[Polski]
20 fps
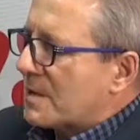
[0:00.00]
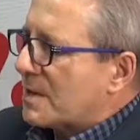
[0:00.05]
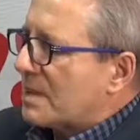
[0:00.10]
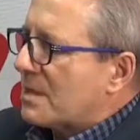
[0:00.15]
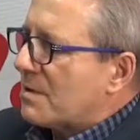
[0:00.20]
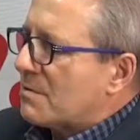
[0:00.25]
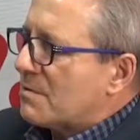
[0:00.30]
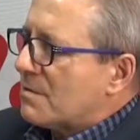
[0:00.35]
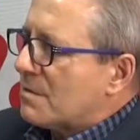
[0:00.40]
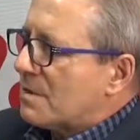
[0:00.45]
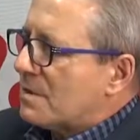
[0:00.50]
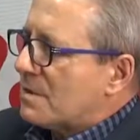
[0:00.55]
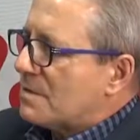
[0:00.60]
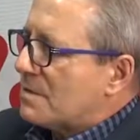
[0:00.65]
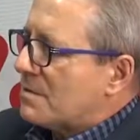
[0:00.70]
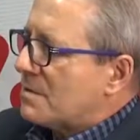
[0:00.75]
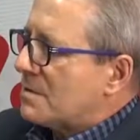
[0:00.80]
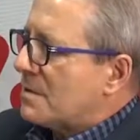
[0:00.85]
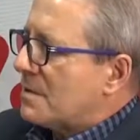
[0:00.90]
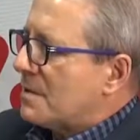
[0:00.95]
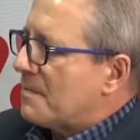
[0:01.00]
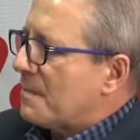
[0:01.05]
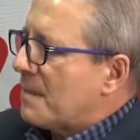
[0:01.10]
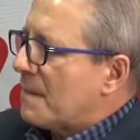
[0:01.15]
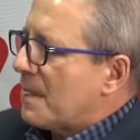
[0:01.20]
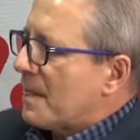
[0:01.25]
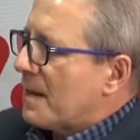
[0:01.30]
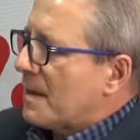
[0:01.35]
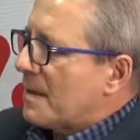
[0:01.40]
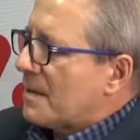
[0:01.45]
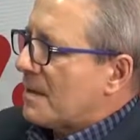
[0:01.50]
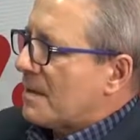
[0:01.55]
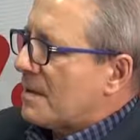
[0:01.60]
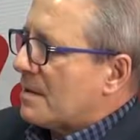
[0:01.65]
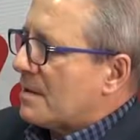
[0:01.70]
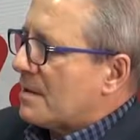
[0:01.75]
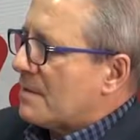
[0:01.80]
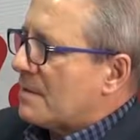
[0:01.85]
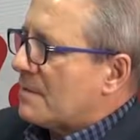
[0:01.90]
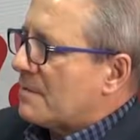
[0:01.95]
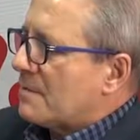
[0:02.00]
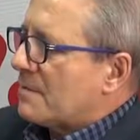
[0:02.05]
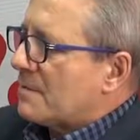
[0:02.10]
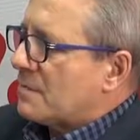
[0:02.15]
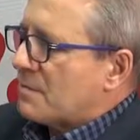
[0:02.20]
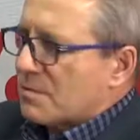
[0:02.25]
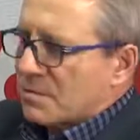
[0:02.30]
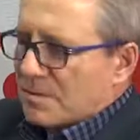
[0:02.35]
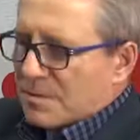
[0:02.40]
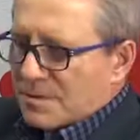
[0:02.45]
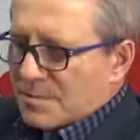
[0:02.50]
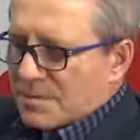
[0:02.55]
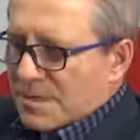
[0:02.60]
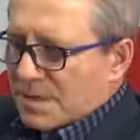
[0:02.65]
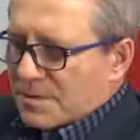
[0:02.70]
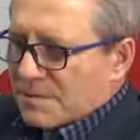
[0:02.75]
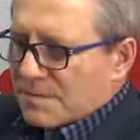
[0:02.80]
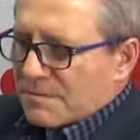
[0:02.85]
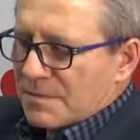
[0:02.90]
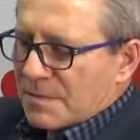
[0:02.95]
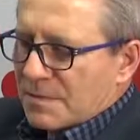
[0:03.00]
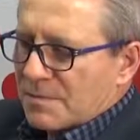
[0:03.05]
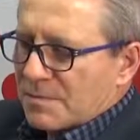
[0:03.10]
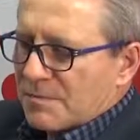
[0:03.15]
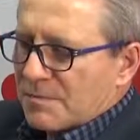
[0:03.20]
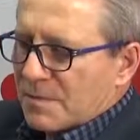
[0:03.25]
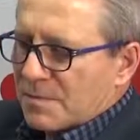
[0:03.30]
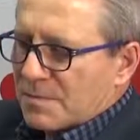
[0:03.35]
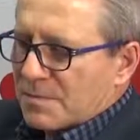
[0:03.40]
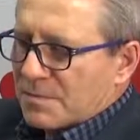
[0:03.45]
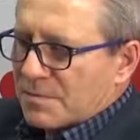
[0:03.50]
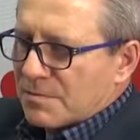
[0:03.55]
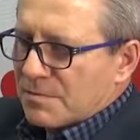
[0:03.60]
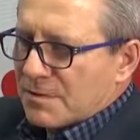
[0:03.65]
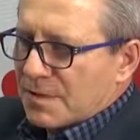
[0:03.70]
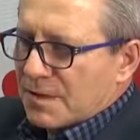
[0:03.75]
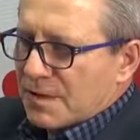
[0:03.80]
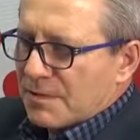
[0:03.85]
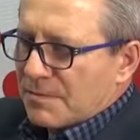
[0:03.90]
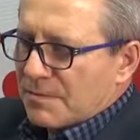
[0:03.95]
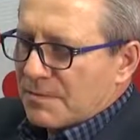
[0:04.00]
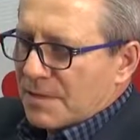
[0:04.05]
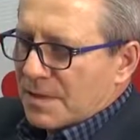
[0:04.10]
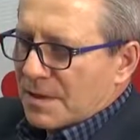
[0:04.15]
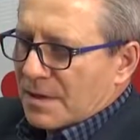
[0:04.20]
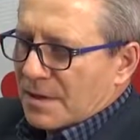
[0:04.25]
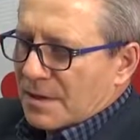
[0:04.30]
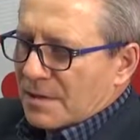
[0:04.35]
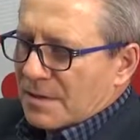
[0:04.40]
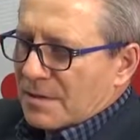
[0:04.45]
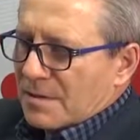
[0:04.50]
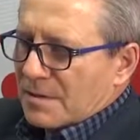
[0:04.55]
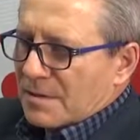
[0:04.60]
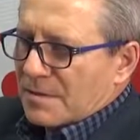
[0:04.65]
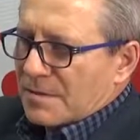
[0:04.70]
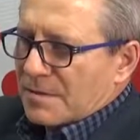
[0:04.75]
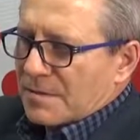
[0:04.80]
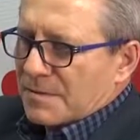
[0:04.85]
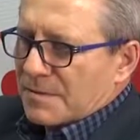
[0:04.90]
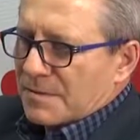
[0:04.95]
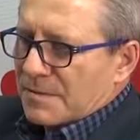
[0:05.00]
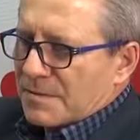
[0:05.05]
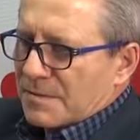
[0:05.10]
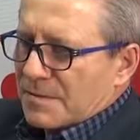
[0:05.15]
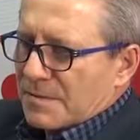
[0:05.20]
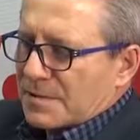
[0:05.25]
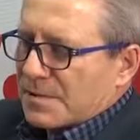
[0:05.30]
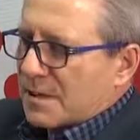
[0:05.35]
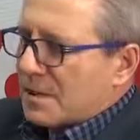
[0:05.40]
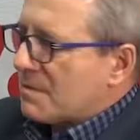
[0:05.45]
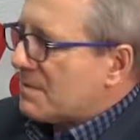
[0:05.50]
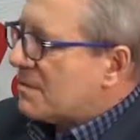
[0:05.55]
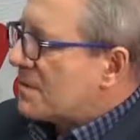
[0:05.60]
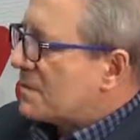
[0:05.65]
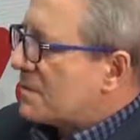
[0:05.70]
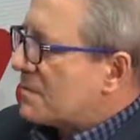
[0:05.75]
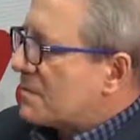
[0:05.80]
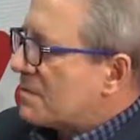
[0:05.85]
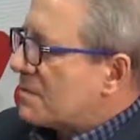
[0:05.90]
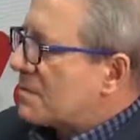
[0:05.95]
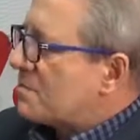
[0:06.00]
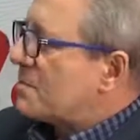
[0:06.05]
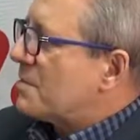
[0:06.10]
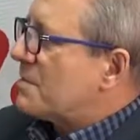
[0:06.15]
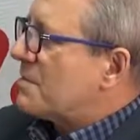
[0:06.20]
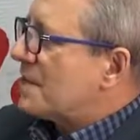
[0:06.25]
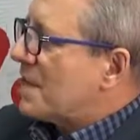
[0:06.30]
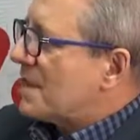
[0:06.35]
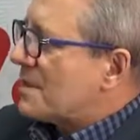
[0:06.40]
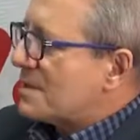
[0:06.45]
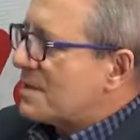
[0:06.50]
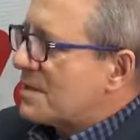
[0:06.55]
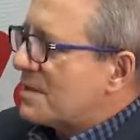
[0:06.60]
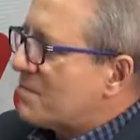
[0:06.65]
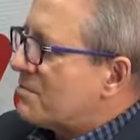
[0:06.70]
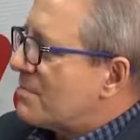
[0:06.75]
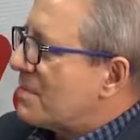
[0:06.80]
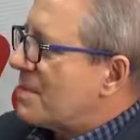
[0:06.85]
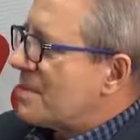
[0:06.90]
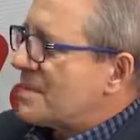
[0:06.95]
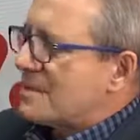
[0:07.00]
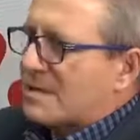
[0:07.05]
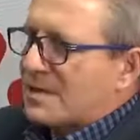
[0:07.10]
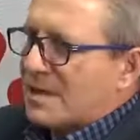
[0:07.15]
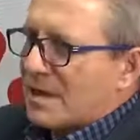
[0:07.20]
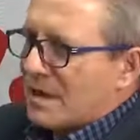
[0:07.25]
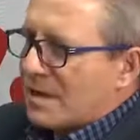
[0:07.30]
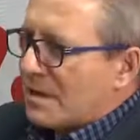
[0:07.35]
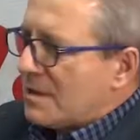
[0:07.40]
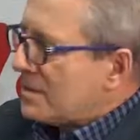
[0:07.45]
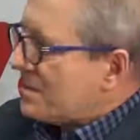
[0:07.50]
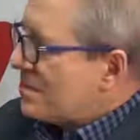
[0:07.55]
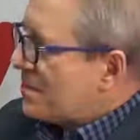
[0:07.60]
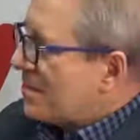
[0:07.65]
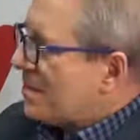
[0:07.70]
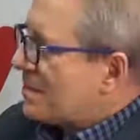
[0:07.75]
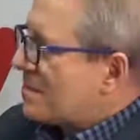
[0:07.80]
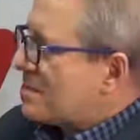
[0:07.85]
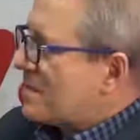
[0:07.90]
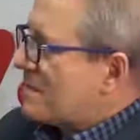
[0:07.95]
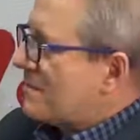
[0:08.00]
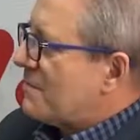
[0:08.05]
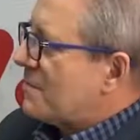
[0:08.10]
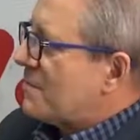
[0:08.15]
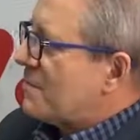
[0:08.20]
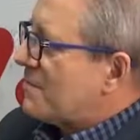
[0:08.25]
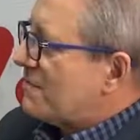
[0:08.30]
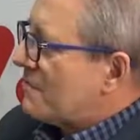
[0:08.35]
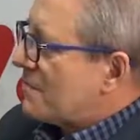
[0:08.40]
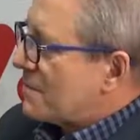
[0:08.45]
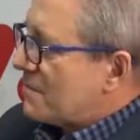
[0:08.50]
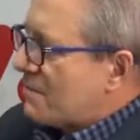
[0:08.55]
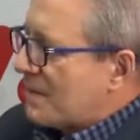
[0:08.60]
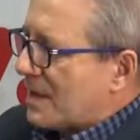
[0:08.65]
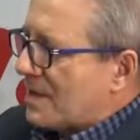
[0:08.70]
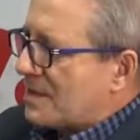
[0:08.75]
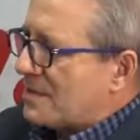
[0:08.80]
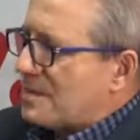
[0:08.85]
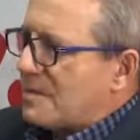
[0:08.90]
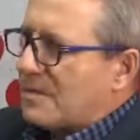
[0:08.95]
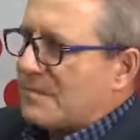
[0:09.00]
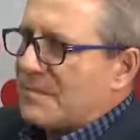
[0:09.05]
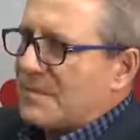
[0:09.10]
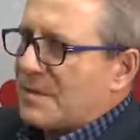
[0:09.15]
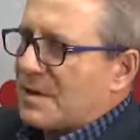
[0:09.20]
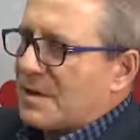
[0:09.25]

taka okoliczność, że y, wśród pracowników obsługi stanowisko sprzątaczki, które jest najliczniejsze w, w oświacie,